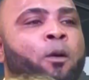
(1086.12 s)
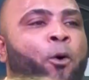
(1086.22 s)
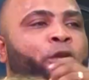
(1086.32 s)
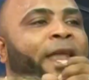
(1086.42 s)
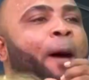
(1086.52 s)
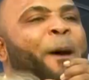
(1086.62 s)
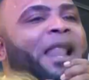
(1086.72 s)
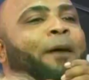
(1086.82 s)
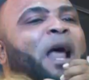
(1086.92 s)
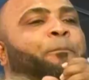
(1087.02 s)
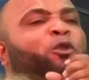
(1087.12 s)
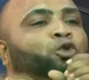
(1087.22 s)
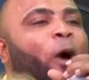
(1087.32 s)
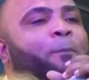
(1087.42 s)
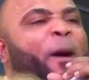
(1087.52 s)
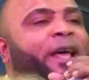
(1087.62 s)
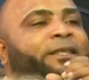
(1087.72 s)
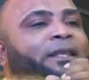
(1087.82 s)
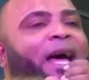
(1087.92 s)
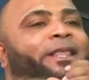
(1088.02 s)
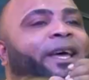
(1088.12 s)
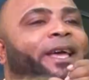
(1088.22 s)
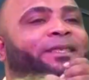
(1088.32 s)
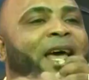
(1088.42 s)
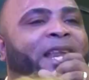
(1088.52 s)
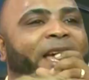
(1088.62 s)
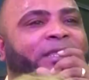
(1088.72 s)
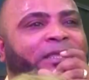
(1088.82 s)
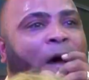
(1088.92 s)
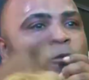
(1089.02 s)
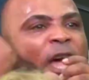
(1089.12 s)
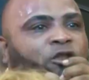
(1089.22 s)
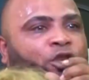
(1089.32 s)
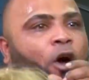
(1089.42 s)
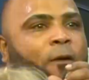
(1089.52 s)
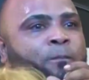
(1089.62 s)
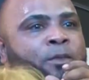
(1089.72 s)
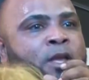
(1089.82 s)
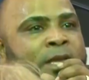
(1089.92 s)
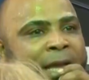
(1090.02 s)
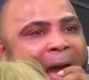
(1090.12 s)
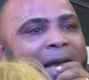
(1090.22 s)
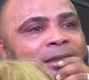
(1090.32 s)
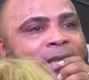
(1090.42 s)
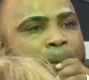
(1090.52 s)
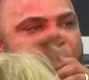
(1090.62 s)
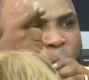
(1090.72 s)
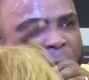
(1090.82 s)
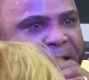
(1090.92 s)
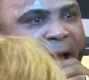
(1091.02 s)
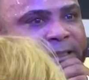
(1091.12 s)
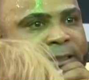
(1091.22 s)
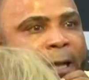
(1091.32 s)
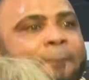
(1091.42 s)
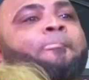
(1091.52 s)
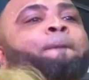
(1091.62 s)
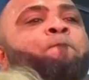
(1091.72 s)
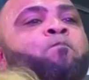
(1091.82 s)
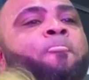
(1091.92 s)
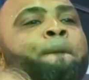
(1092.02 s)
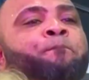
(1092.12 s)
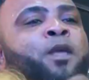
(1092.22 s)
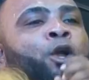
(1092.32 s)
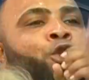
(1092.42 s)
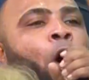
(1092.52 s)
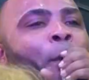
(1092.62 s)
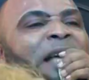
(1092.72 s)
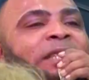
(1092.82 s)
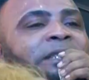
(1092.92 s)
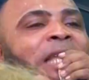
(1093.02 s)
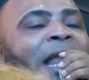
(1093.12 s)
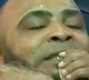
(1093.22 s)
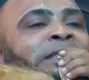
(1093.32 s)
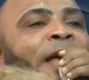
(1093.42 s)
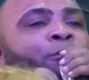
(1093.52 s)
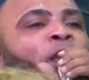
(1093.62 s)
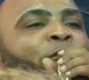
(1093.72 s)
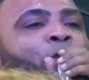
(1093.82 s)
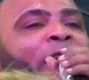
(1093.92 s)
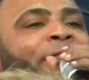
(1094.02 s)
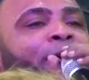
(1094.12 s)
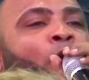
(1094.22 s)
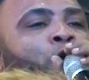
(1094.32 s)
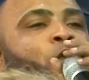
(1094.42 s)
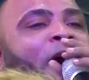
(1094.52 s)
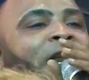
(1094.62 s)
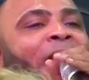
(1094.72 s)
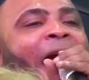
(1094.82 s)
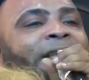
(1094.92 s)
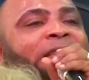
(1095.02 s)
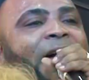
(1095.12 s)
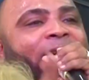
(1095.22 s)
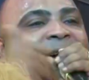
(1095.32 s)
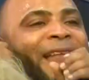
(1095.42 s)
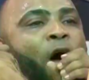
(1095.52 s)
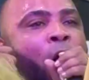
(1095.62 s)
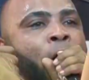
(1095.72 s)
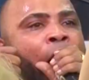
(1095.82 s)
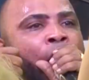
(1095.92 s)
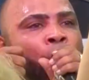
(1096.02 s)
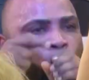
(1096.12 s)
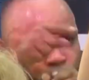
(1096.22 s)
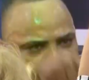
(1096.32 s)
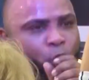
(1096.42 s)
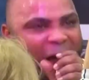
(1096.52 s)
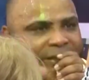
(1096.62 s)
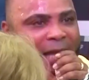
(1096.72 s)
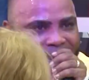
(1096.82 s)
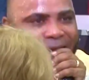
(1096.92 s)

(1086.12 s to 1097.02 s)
Porque la palabra puntual para esta tarde es restauración casa por casa. No vas a estar echándole fuera demonio a, a extranjeros con tu casa